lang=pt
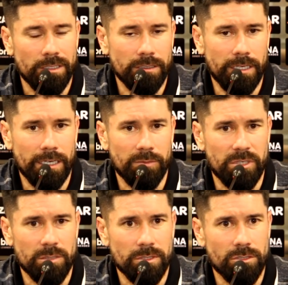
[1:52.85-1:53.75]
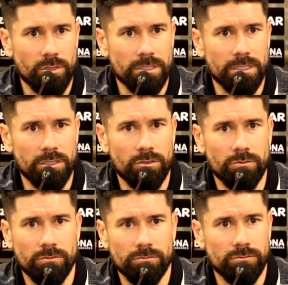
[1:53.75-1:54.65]
né, a mesma
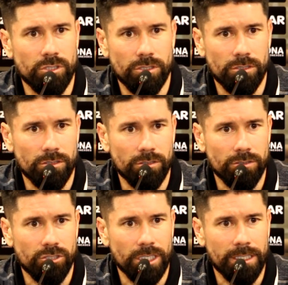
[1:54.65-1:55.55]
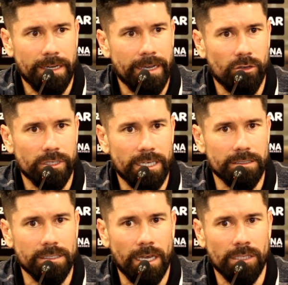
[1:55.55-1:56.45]
situação de, de atacar
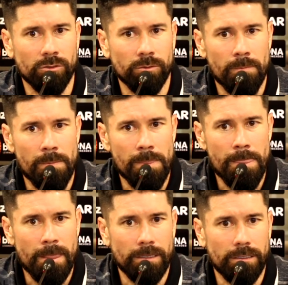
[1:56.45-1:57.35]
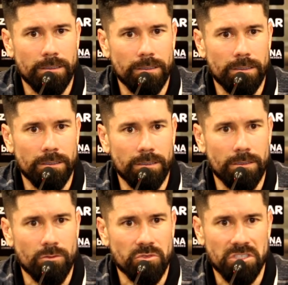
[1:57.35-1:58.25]
organizado e
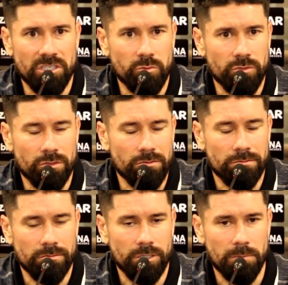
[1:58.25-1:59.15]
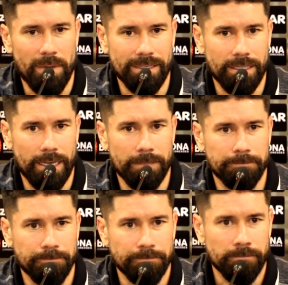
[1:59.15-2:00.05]
conseguimos empatar.
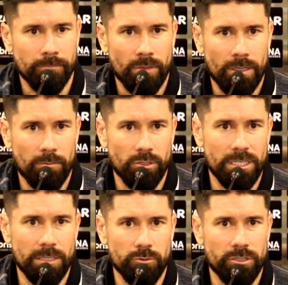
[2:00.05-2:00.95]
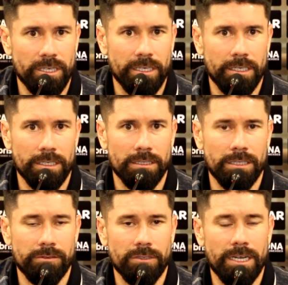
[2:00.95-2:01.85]
Poderíamos ter,
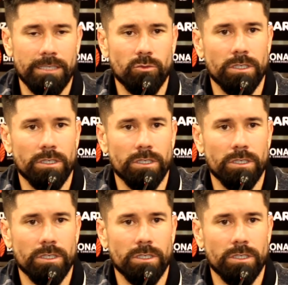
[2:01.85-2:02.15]
ter virado